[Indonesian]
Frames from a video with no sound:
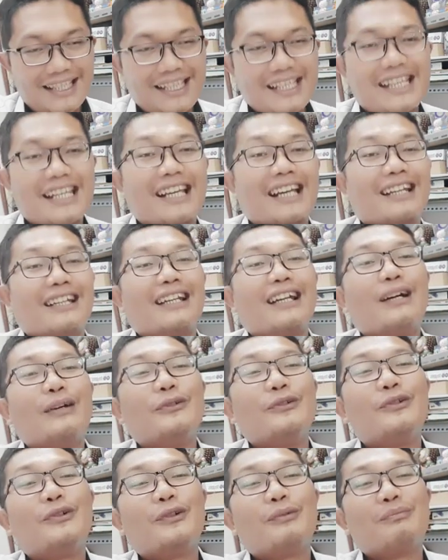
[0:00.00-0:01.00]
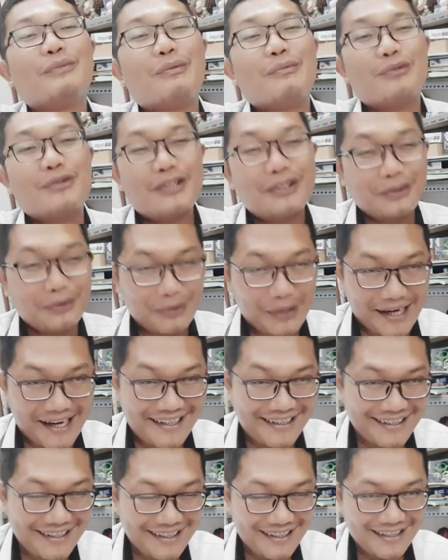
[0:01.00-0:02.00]
ingatlah untuk memuji
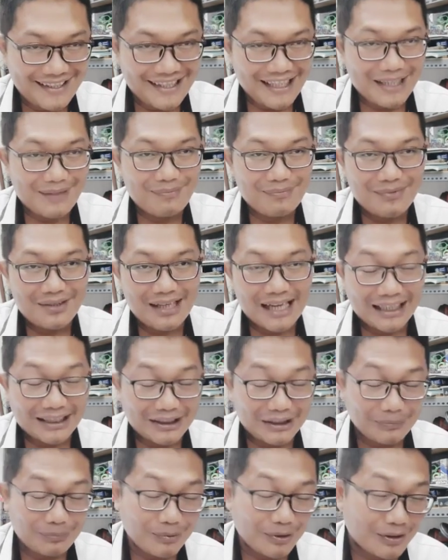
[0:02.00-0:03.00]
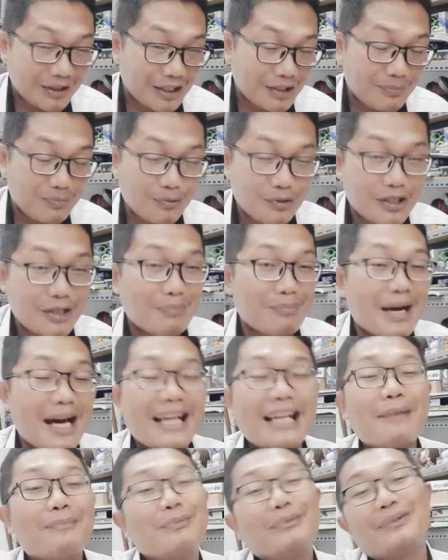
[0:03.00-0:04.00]
Tuhan dalam aktivitasmu
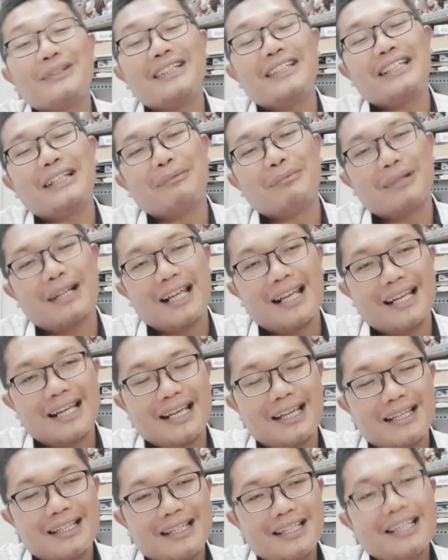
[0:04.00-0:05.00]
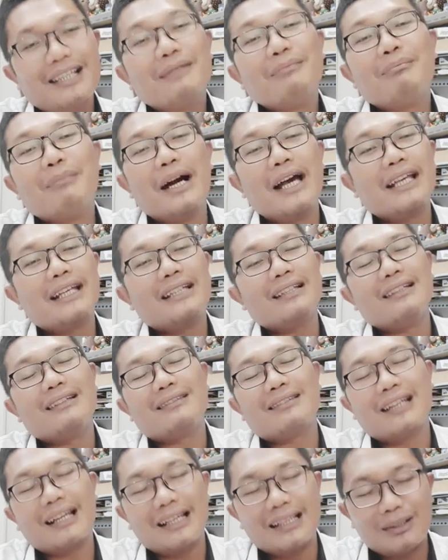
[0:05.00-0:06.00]
dimanapun kita berada. Baik
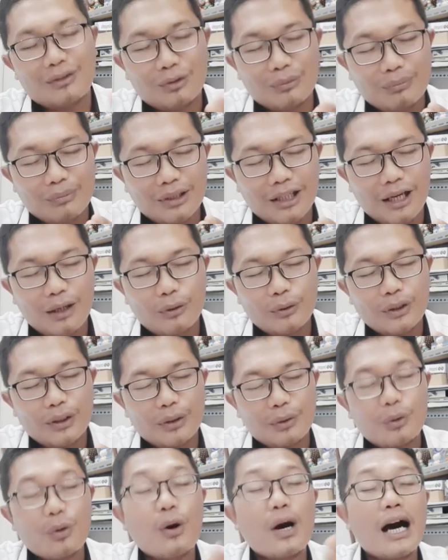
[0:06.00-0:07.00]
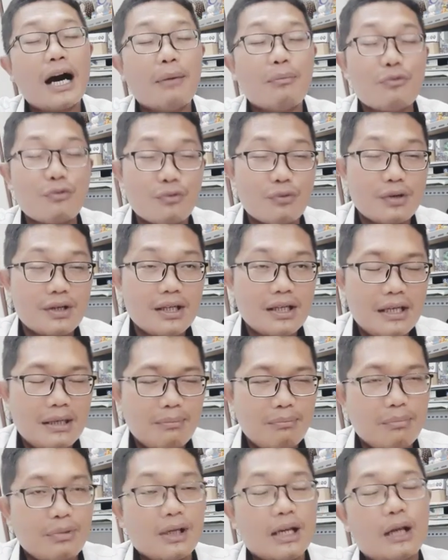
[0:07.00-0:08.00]
entah itu melalui doamu,
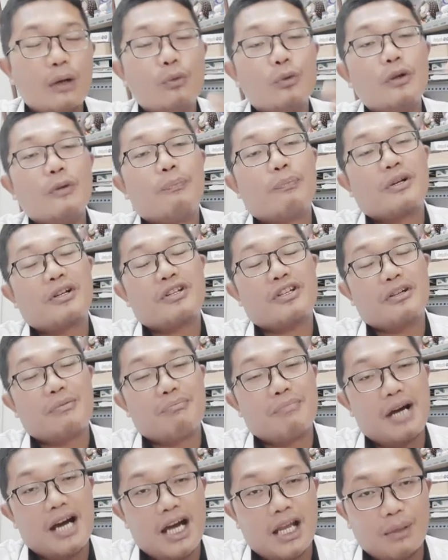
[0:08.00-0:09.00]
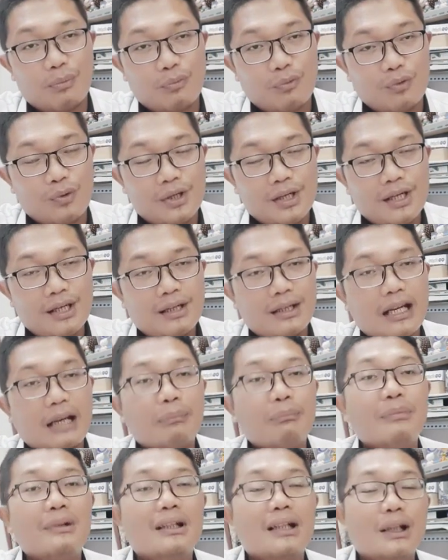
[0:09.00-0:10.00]
melalui persembahanmu, dan
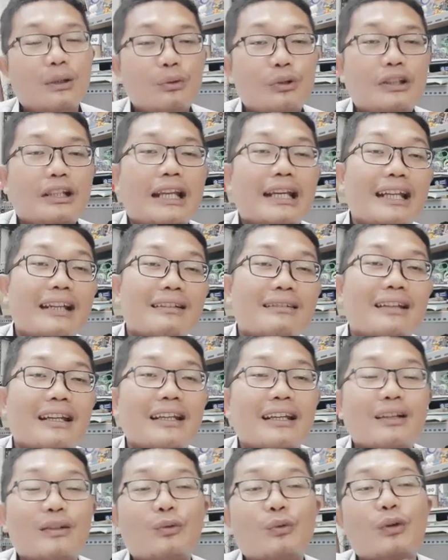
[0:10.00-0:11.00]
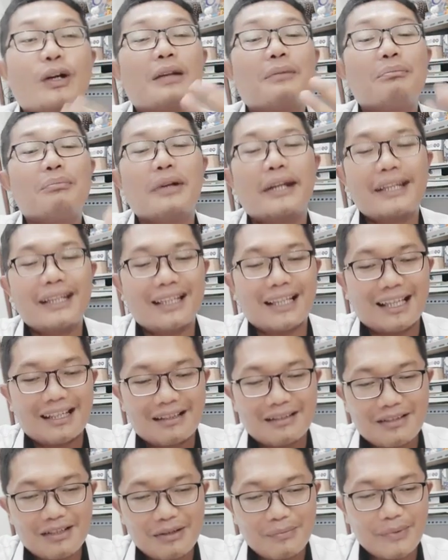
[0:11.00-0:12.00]
melalui talenta yang Tuhan berikan
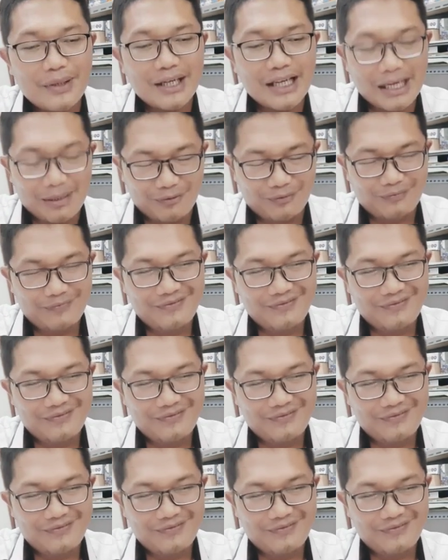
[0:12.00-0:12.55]
kepadamu.